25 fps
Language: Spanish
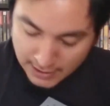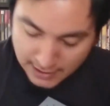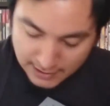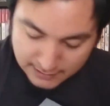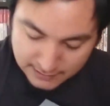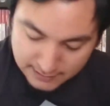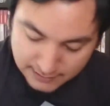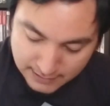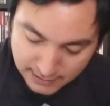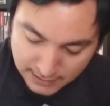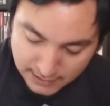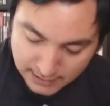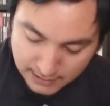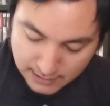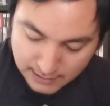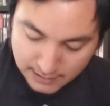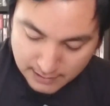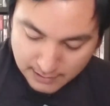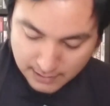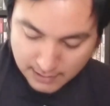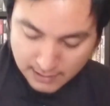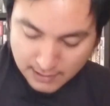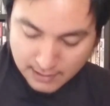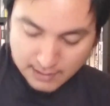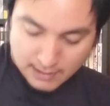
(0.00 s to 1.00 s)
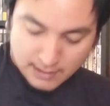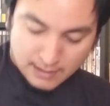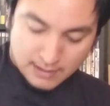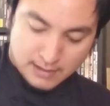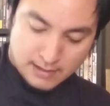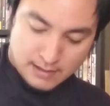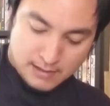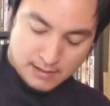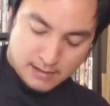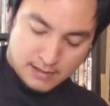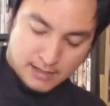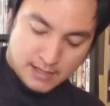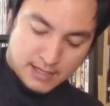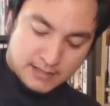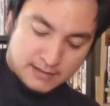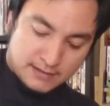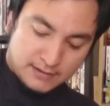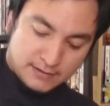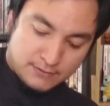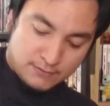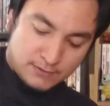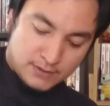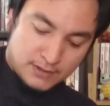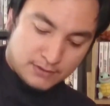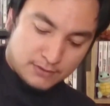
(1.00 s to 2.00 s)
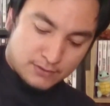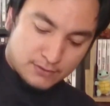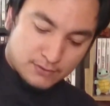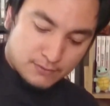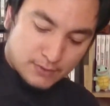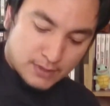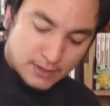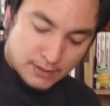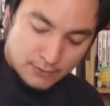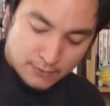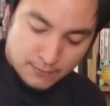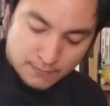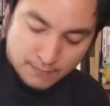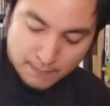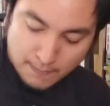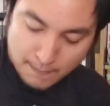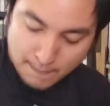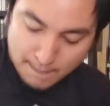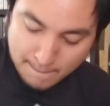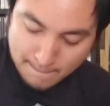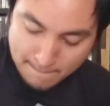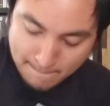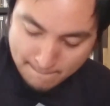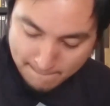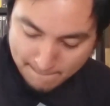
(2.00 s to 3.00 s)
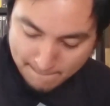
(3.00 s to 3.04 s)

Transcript: Y este es nuestro juego.